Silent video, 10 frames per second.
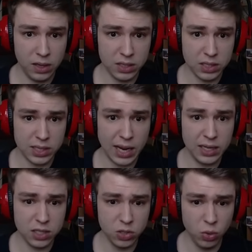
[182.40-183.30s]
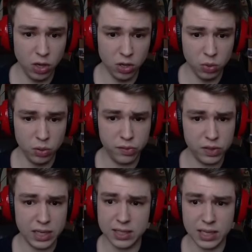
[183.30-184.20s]
Das ist alles nur gut für
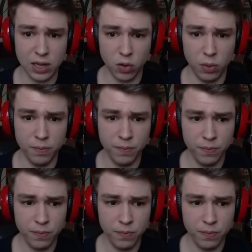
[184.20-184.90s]
das Serum.